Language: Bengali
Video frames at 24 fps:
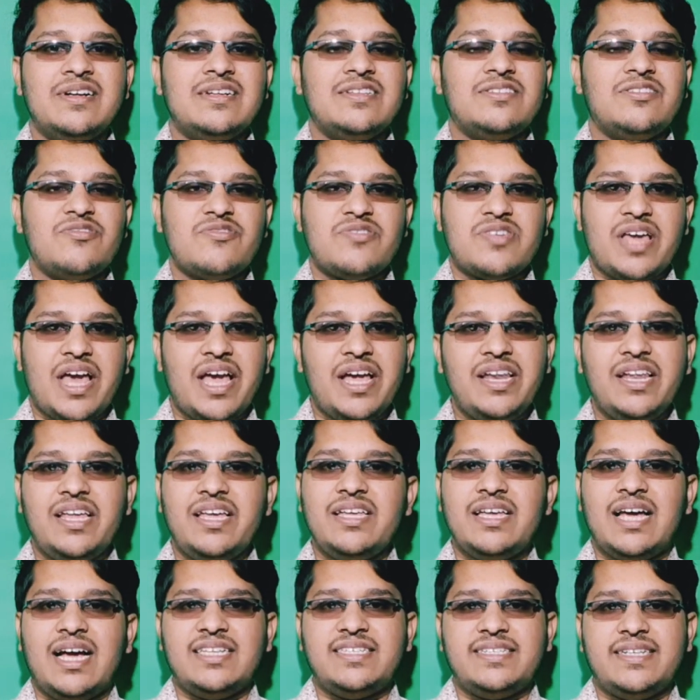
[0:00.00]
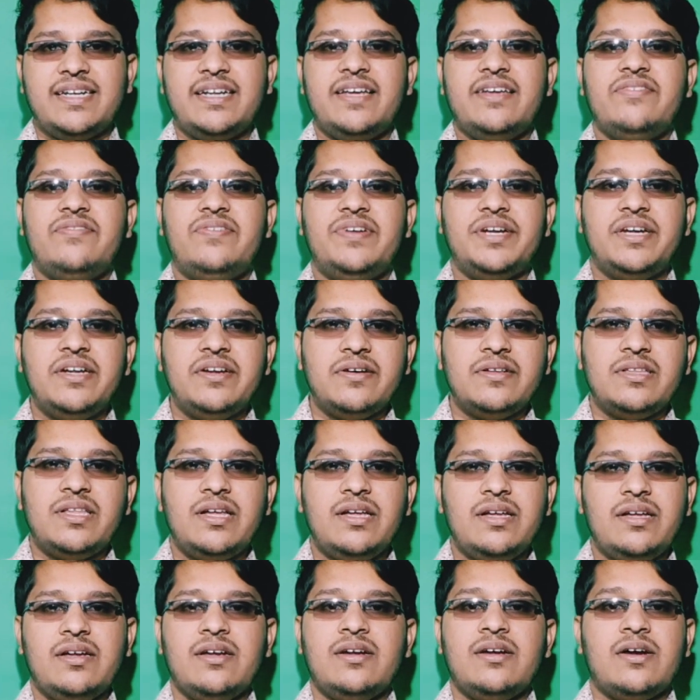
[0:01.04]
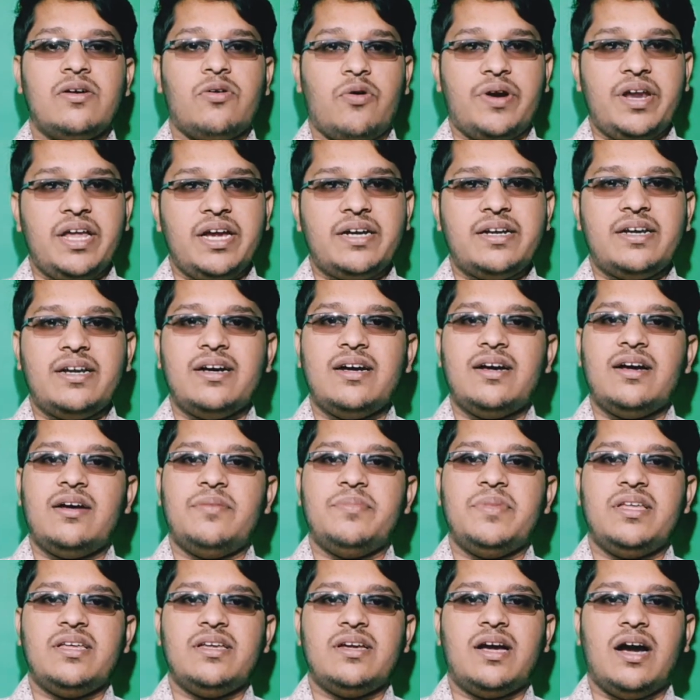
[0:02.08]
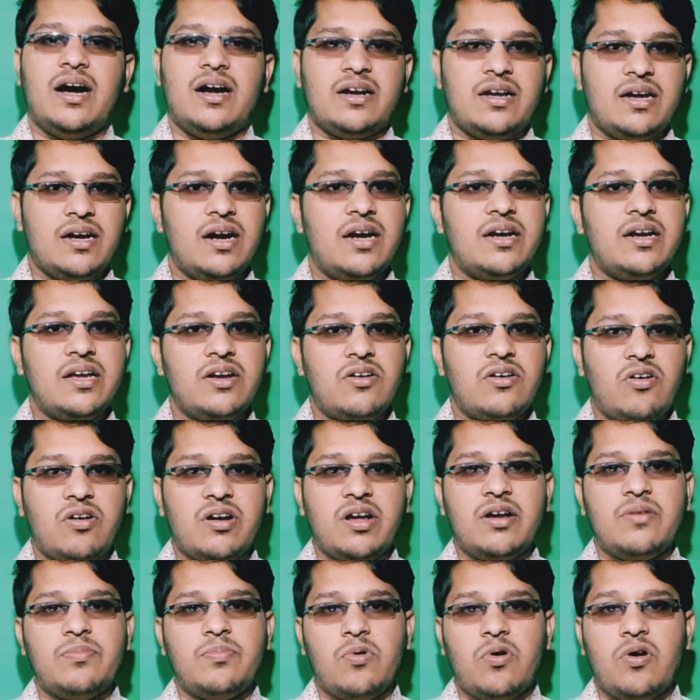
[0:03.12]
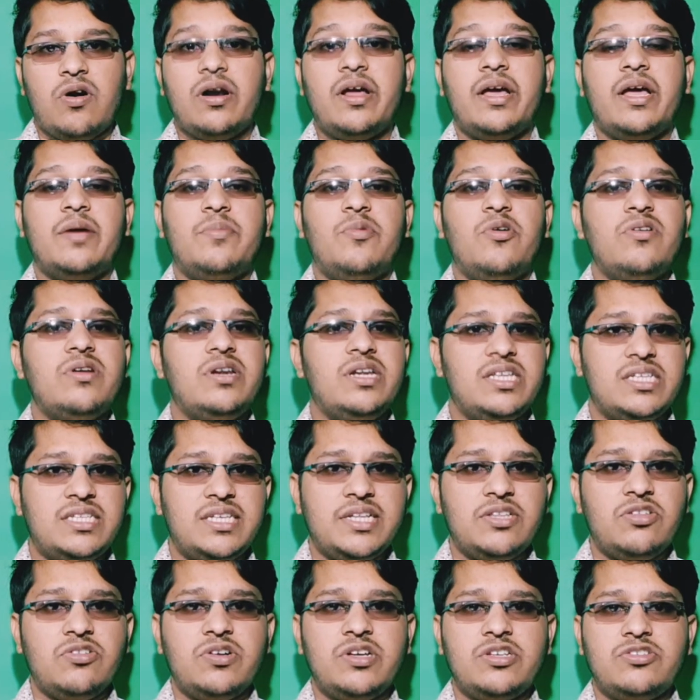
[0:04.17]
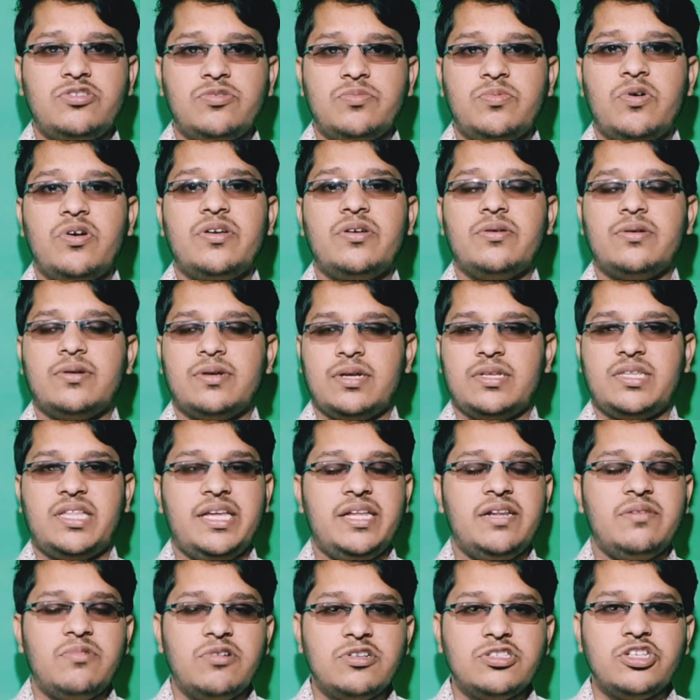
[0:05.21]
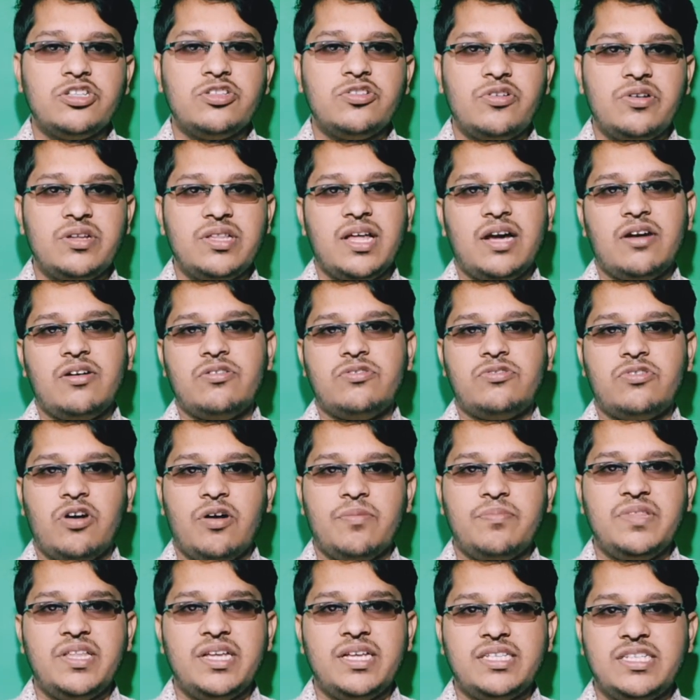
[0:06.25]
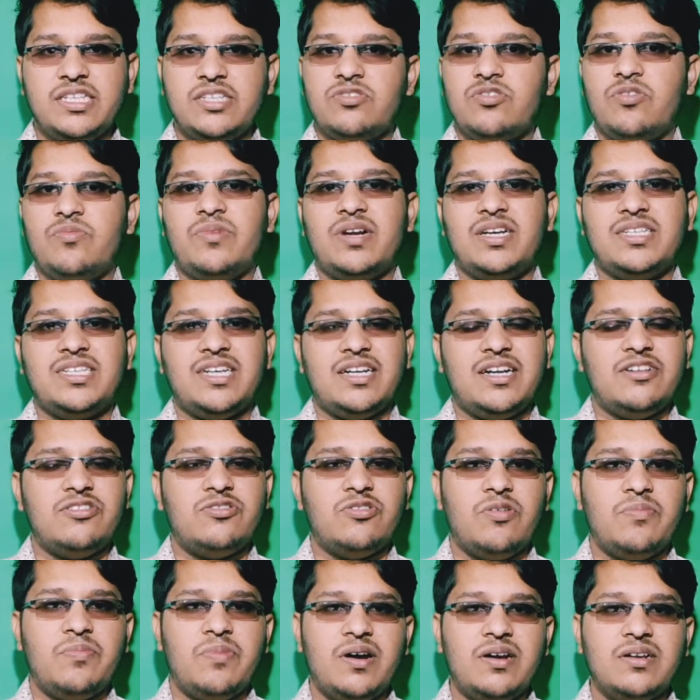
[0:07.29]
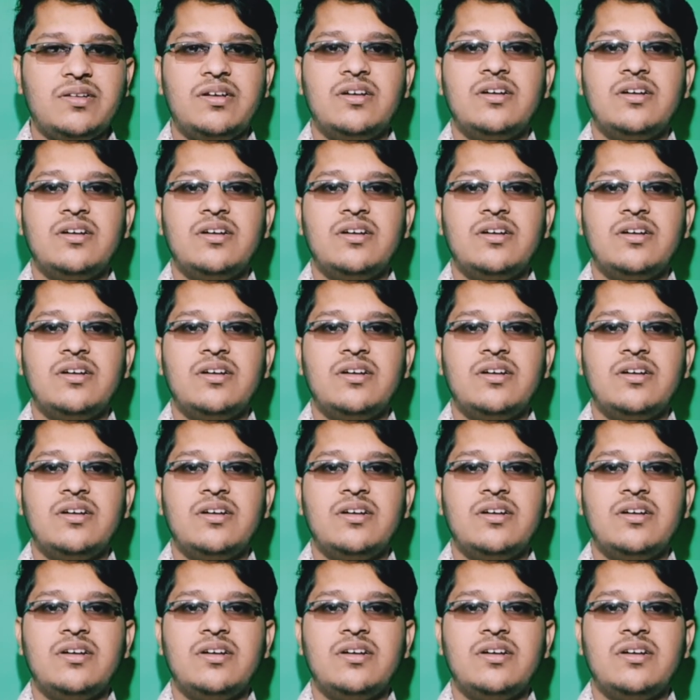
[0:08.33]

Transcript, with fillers: তো সেই নিয়েই আজকের এই ভিডিওটি অনেকটা আমি ঘাটাঘাটি করার পর এবং নিজে তো কিছু বই তিন বছর ধরে দেখো ড্রপ দিয়েছি তোমরা যারা ড্রপার